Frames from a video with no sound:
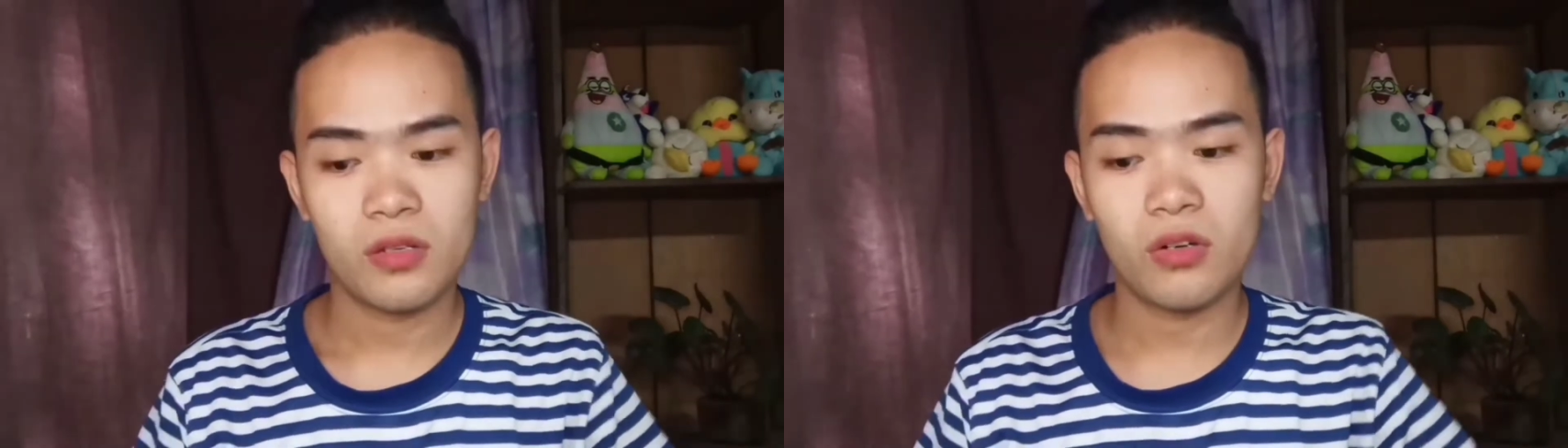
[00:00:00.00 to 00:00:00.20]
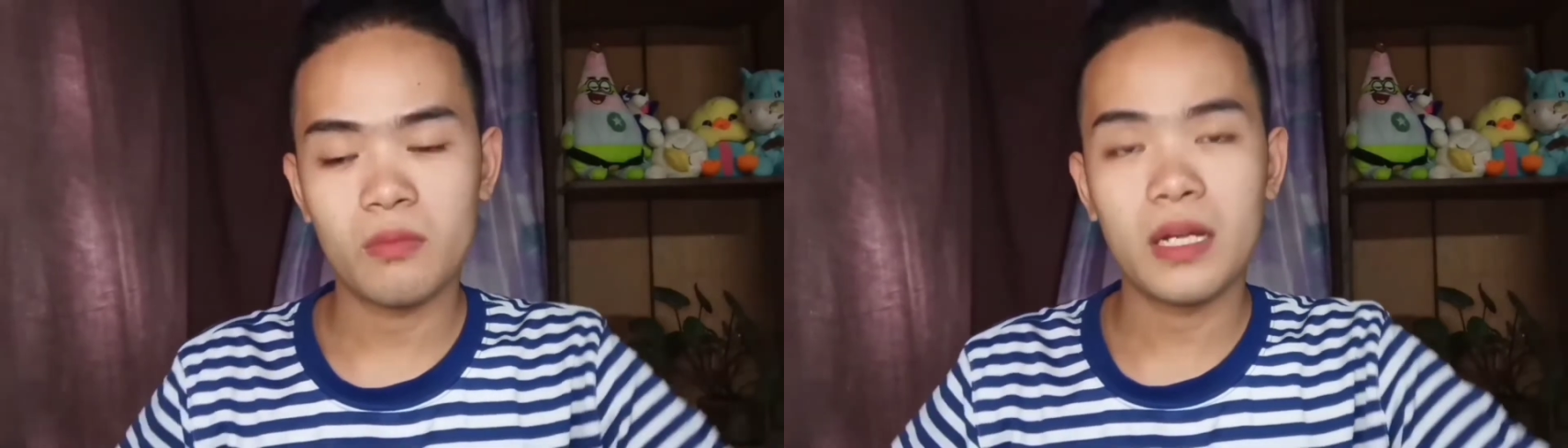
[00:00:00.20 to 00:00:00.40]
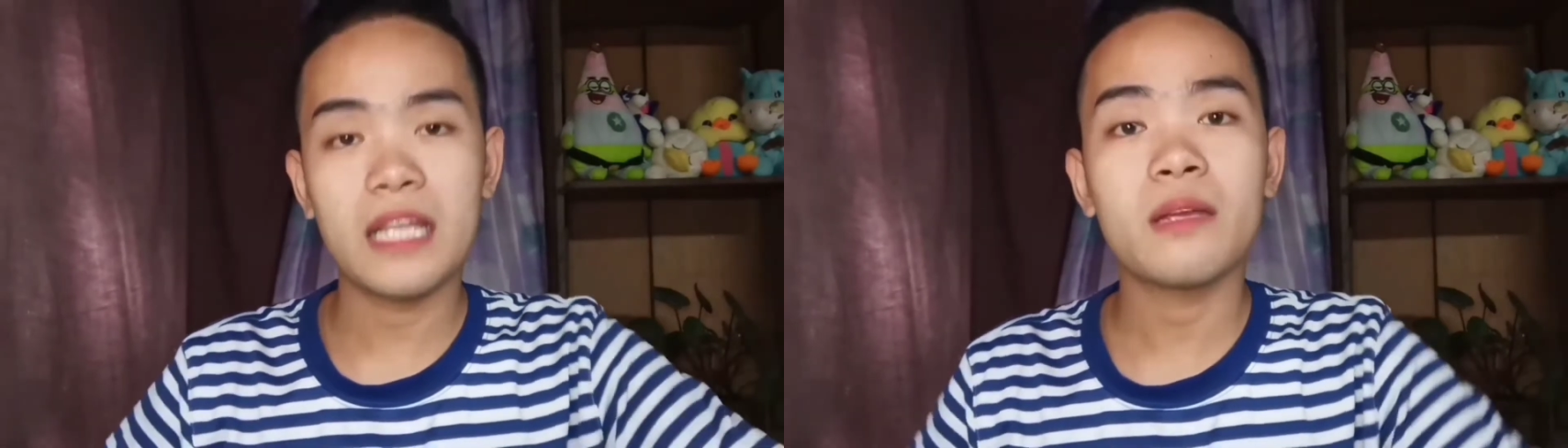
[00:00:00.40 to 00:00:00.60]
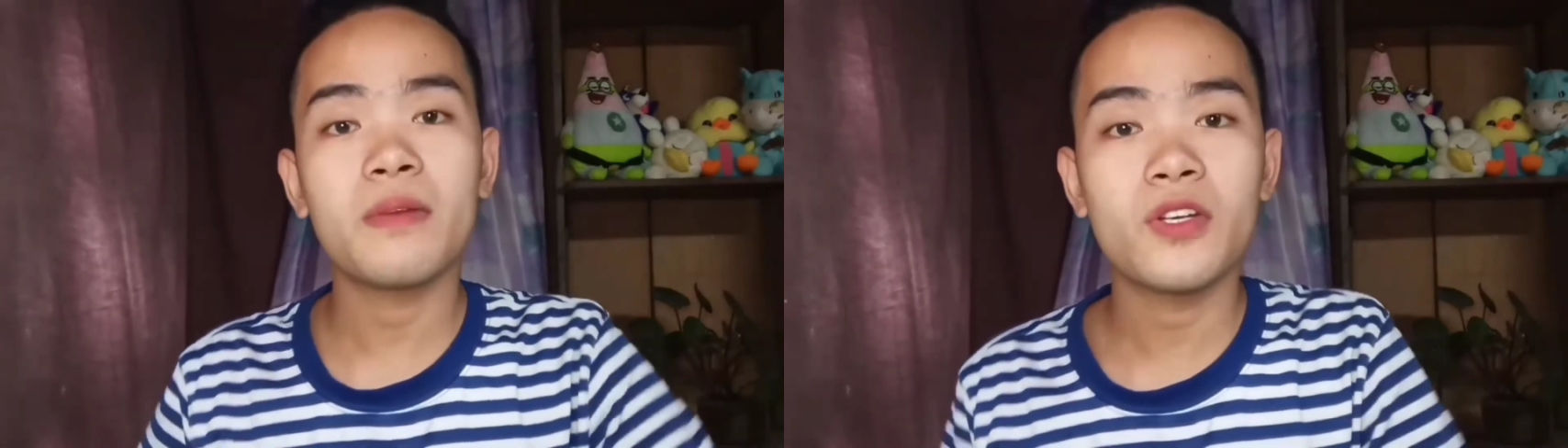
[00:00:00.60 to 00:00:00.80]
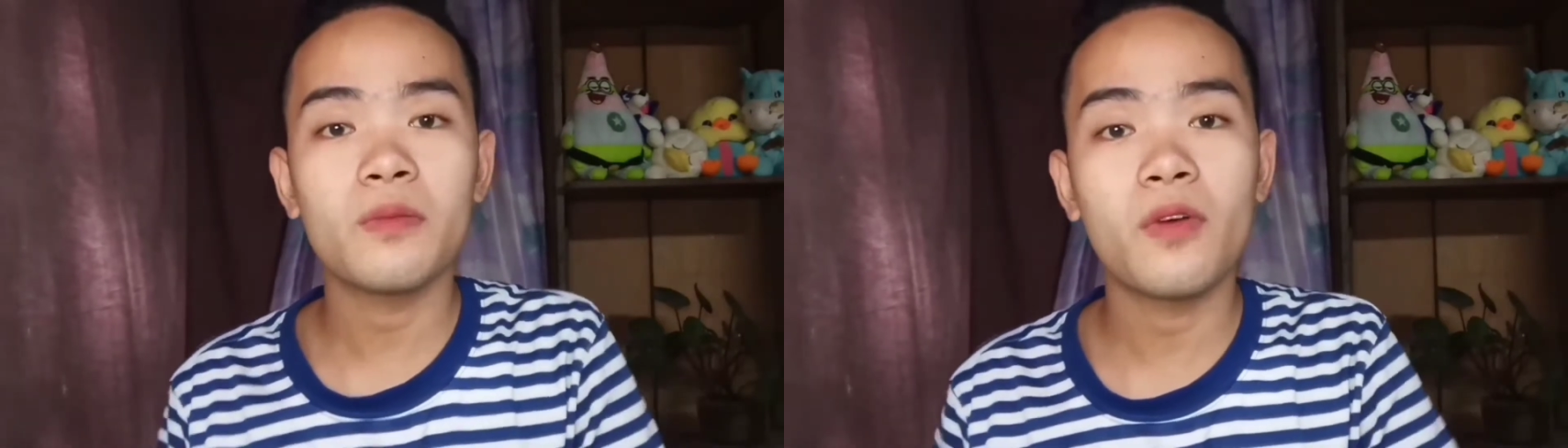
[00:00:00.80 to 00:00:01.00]
So, kung malit
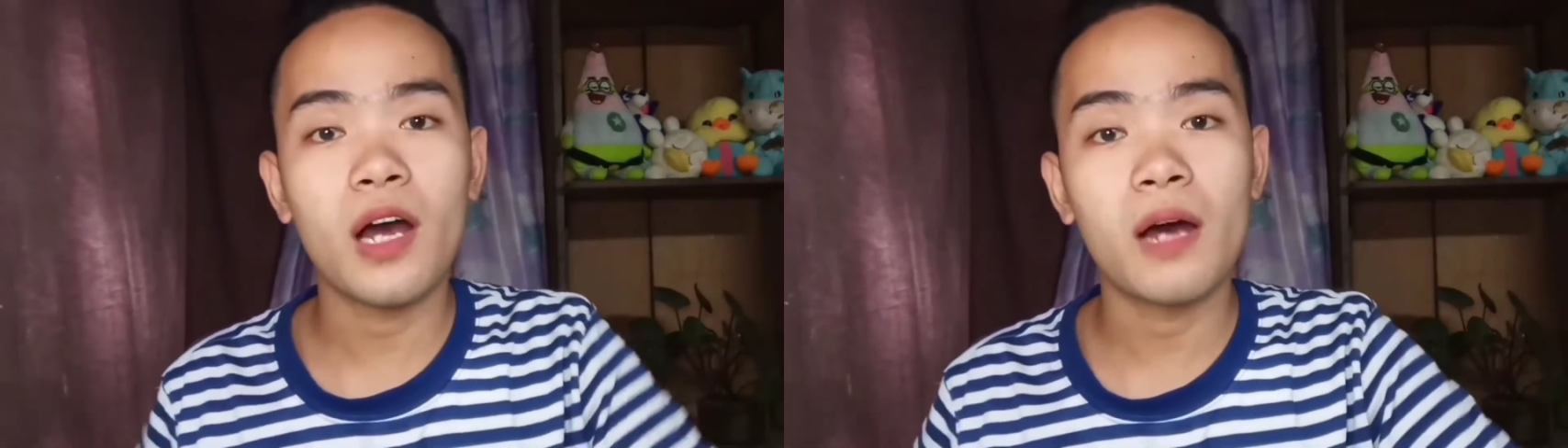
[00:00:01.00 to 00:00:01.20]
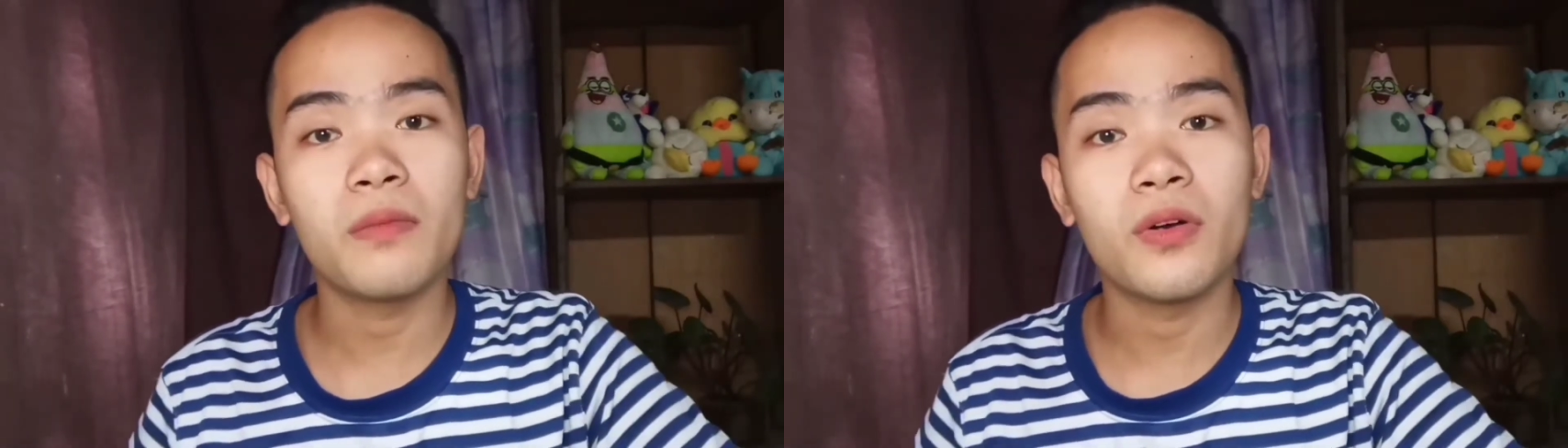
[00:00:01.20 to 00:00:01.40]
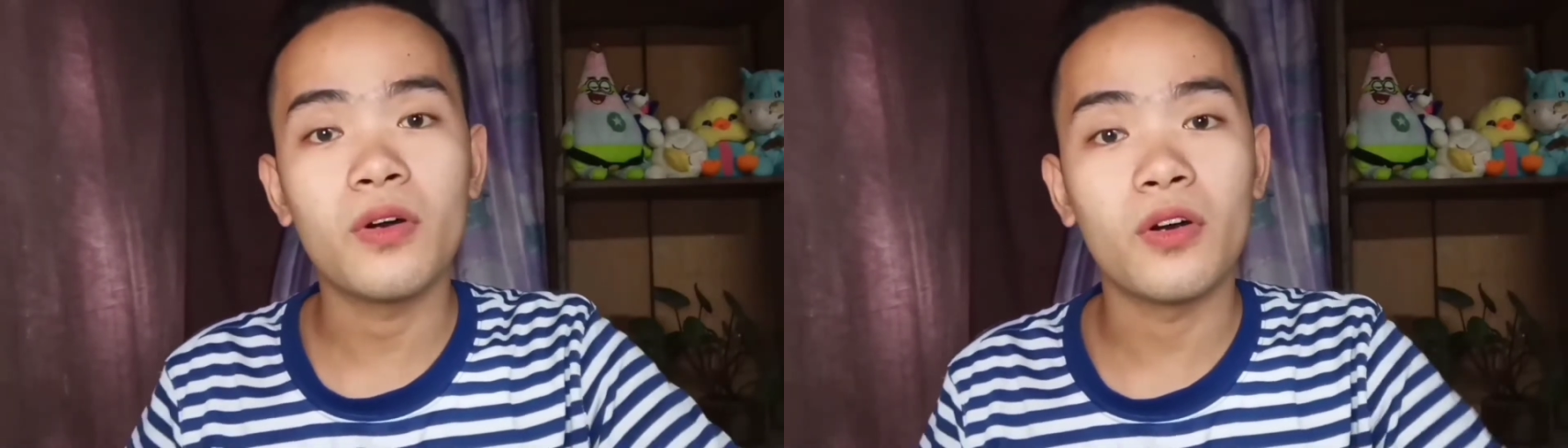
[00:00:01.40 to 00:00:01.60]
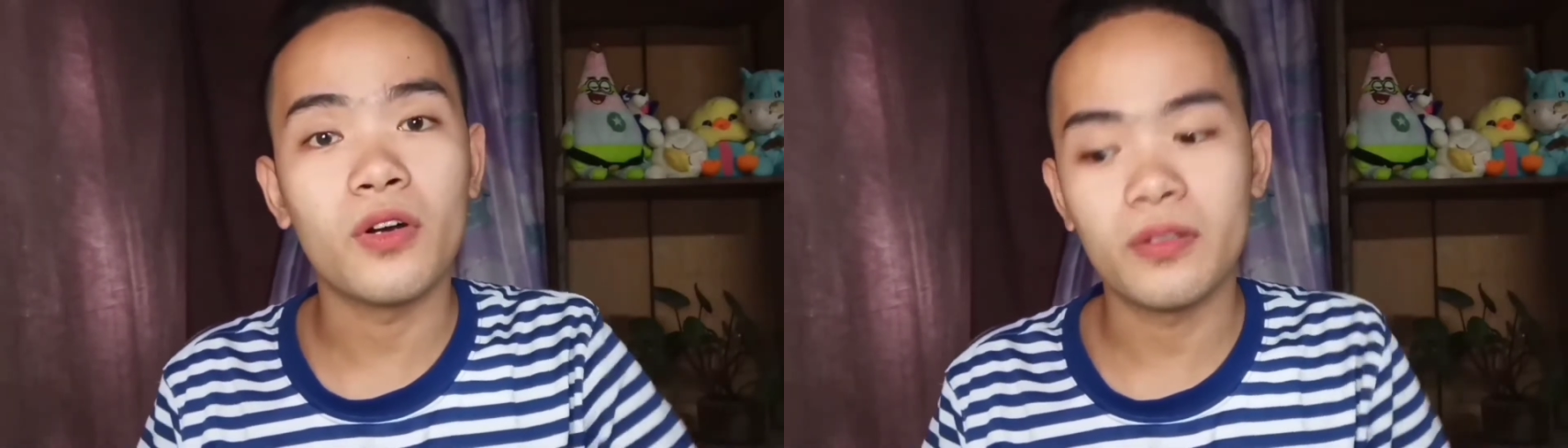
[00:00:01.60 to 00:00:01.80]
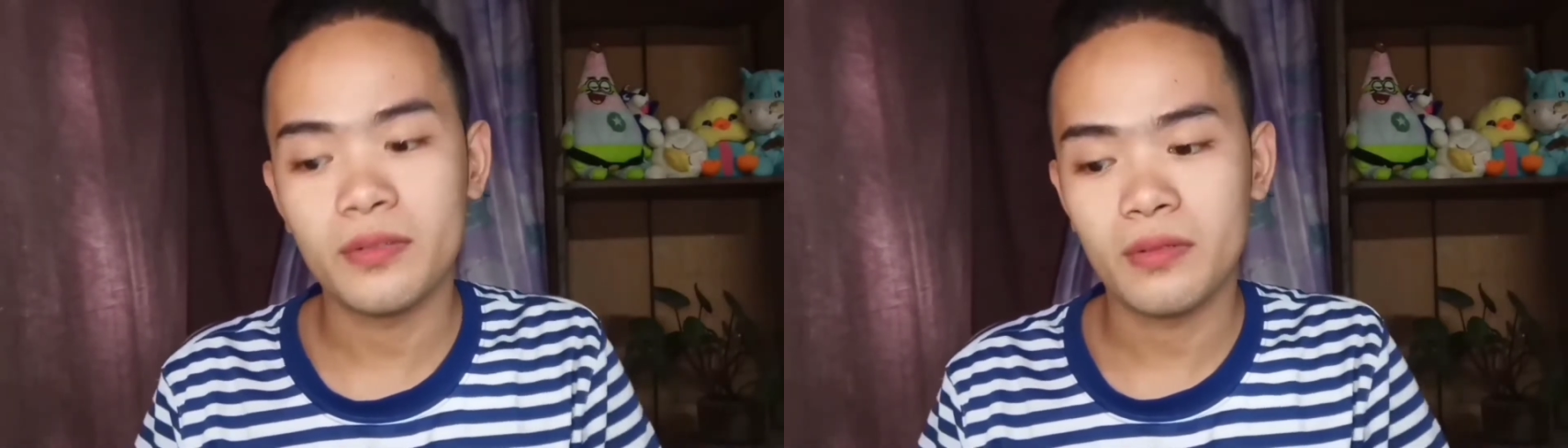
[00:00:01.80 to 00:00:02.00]
naman yung mukha mo,
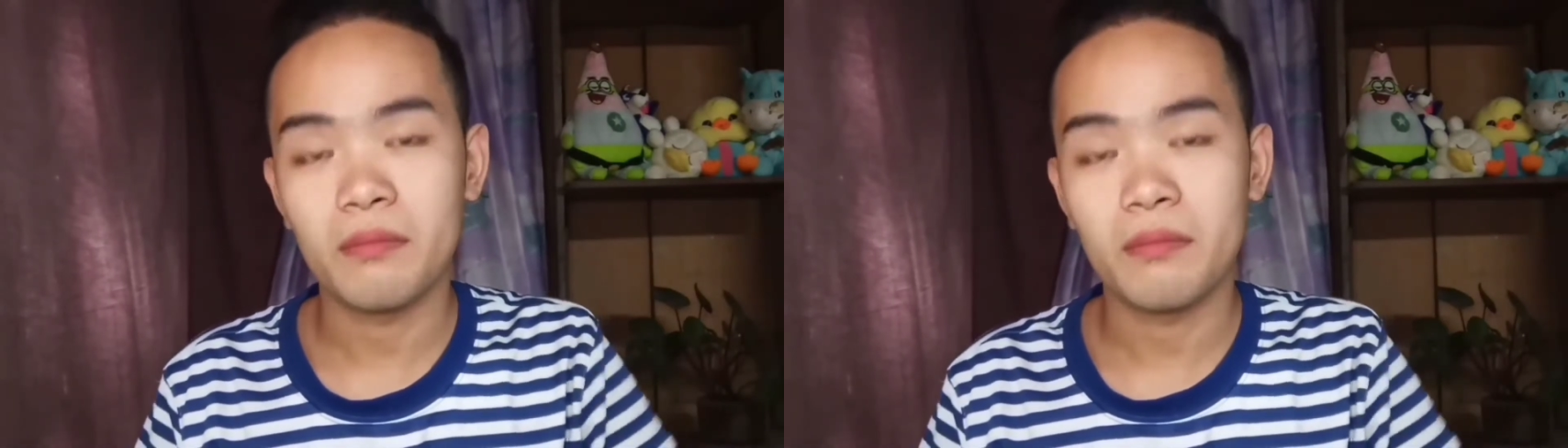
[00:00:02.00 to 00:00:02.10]
oh,